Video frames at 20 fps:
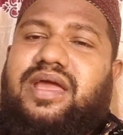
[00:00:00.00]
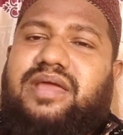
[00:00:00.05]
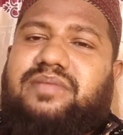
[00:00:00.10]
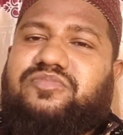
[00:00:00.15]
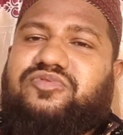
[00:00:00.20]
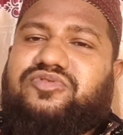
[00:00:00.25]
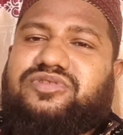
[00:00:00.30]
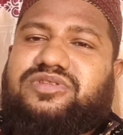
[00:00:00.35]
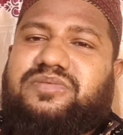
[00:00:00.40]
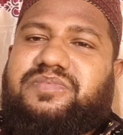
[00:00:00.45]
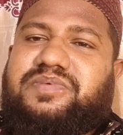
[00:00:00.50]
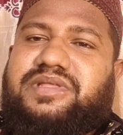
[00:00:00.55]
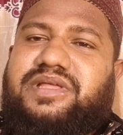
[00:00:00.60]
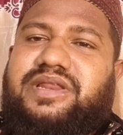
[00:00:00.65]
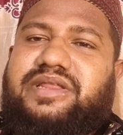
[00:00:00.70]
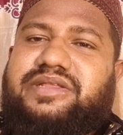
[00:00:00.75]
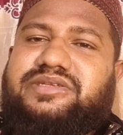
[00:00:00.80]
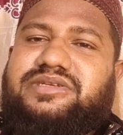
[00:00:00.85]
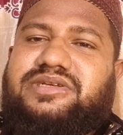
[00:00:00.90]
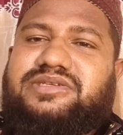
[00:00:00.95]
এই মুহূর্তে বিদায়
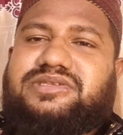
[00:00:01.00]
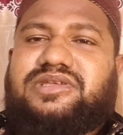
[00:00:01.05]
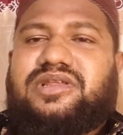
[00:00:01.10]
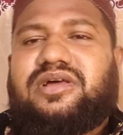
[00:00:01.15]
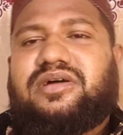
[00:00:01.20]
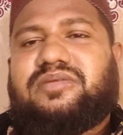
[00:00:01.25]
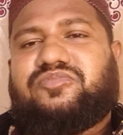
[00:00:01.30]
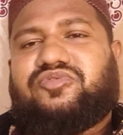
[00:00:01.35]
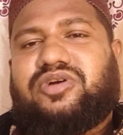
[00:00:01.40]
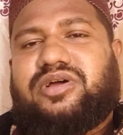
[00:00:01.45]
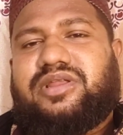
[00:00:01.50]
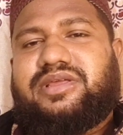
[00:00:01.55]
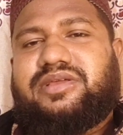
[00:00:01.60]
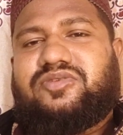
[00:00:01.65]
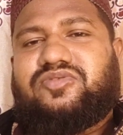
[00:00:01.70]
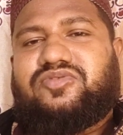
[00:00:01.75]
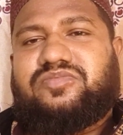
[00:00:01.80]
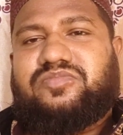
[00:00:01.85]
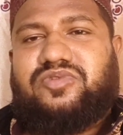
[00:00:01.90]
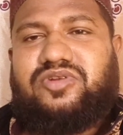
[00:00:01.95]
নিচ্ছি আসসালামু
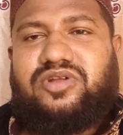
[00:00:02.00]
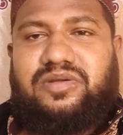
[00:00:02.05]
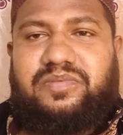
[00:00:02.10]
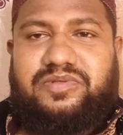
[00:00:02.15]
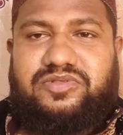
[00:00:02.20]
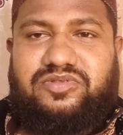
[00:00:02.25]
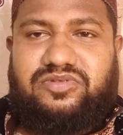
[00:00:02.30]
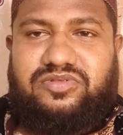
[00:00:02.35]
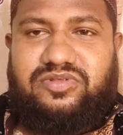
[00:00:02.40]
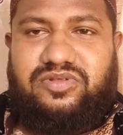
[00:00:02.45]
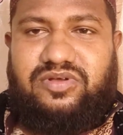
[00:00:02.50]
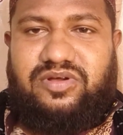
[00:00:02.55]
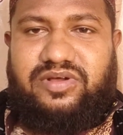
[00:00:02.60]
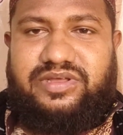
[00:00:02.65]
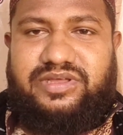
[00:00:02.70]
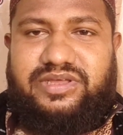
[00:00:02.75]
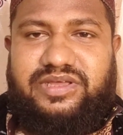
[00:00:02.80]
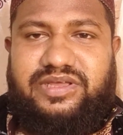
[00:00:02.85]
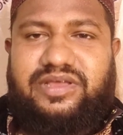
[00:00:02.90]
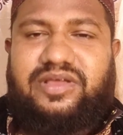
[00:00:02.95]
আলাইকুম
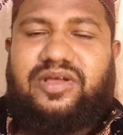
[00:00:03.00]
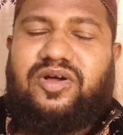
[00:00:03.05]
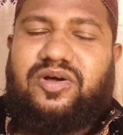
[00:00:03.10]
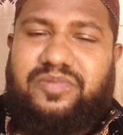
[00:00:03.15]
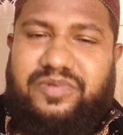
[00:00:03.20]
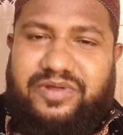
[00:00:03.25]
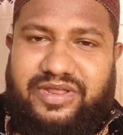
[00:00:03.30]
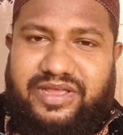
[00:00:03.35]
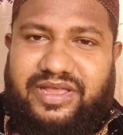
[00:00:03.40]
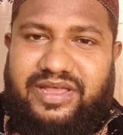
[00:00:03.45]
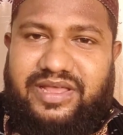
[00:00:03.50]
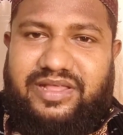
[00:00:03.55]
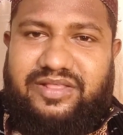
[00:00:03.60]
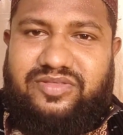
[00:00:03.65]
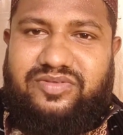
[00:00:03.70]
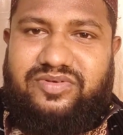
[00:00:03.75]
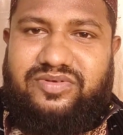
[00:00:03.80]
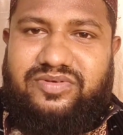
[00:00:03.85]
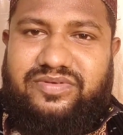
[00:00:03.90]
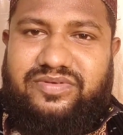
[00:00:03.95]
রহমতুল্লাহি আবরকাত